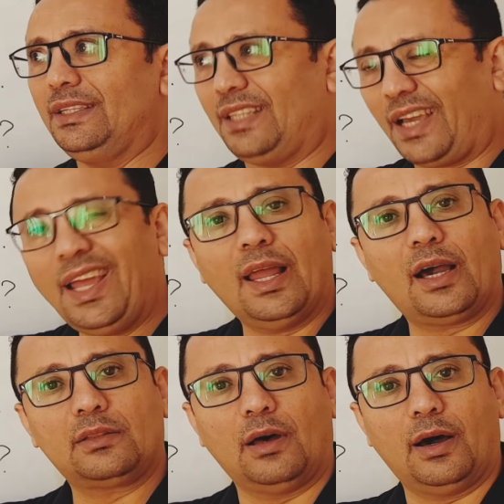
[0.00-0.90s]
تقل
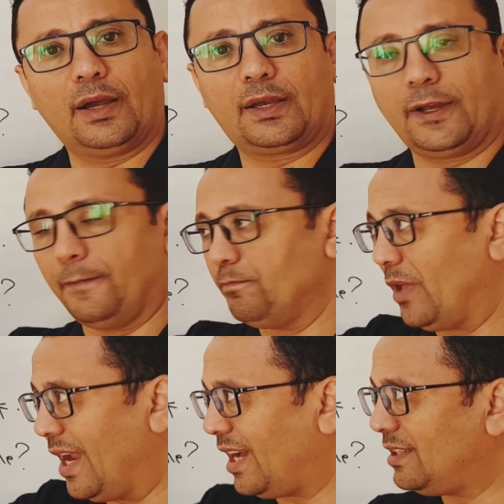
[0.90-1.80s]
أخطائك
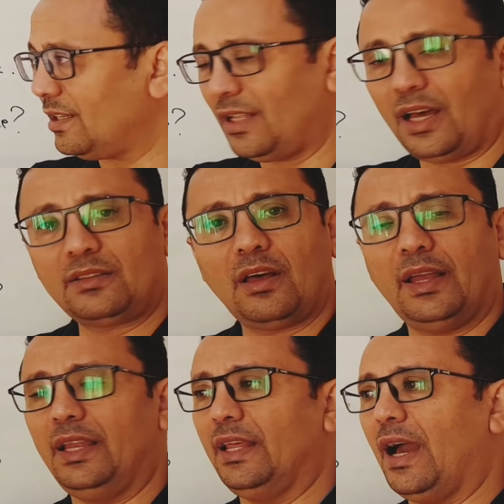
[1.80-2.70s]
أنا اخترت
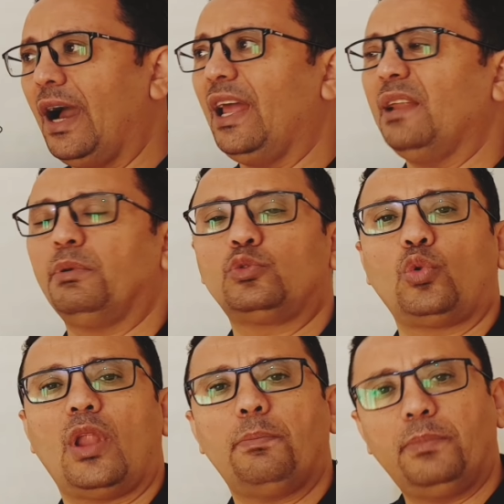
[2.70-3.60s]
الأخطاء اللي أغلب
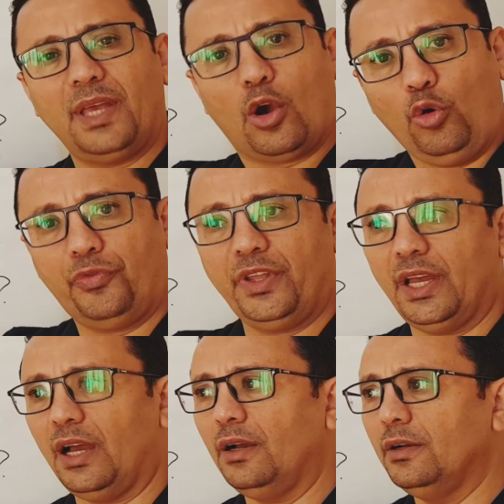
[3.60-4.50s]
الطلاب بيقعوا
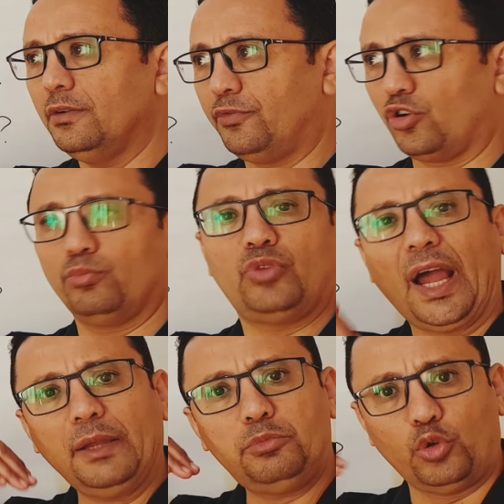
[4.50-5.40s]
فيها from
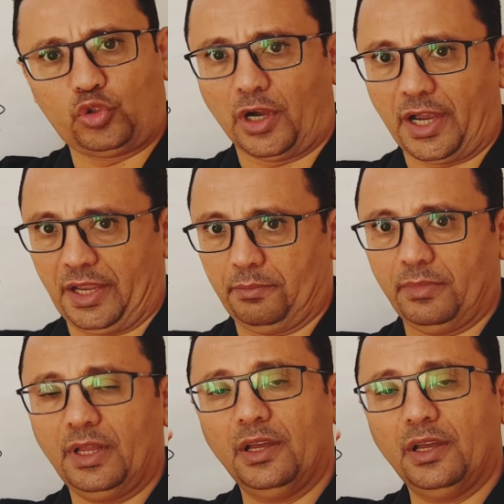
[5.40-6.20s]
time to time